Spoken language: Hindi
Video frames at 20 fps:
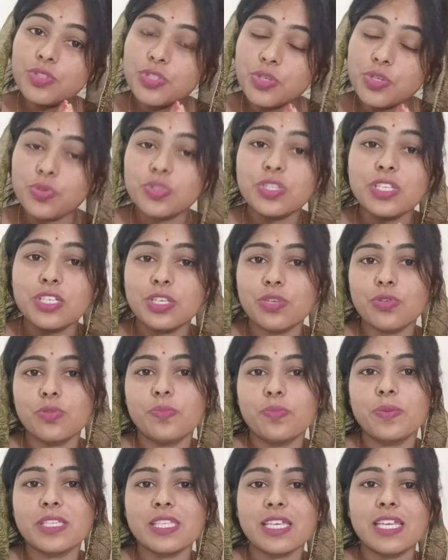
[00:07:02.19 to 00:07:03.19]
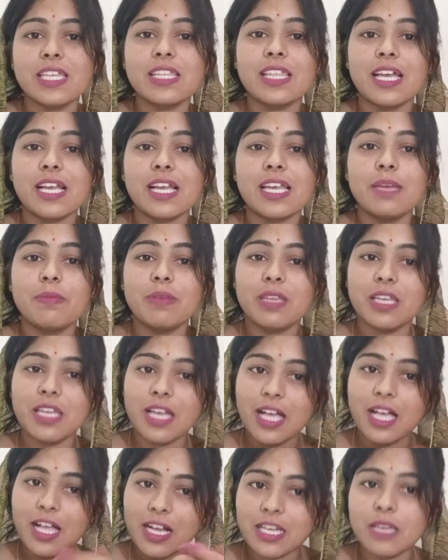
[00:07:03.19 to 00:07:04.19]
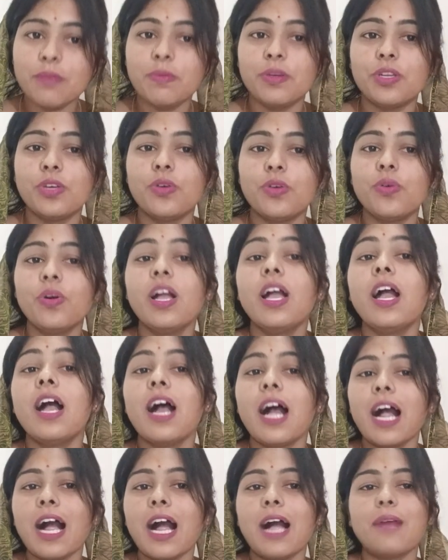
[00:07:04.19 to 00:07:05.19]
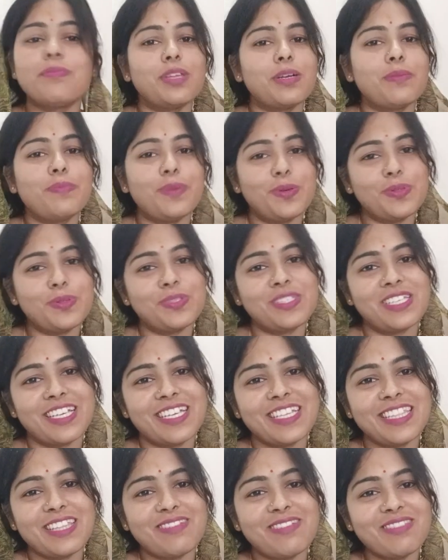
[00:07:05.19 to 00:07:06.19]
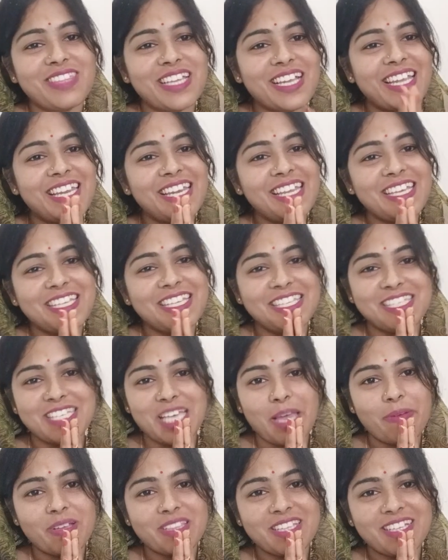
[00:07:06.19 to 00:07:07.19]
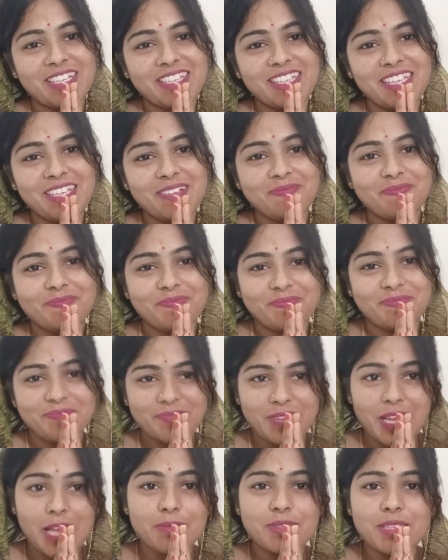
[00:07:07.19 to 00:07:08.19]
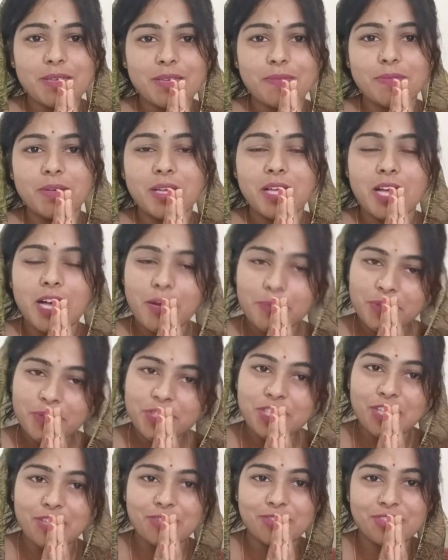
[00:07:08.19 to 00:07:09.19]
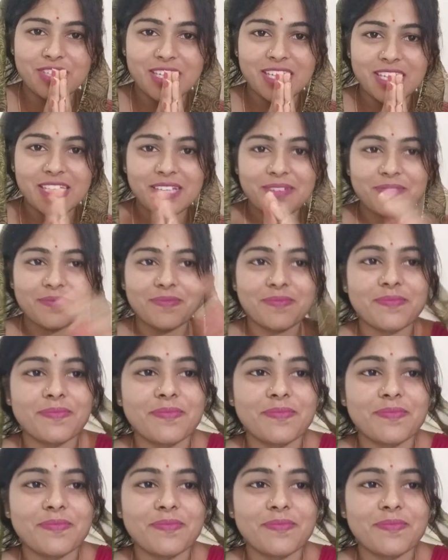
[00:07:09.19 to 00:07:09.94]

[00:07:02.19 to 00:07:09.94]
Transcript: को ज़रूर से ज़रूर प्रेस करें ताकि मेरी अगली वीडियो आप तक पहुंच सके तब तक के लिए जय माता दी आप सब हमेशा खुश रहें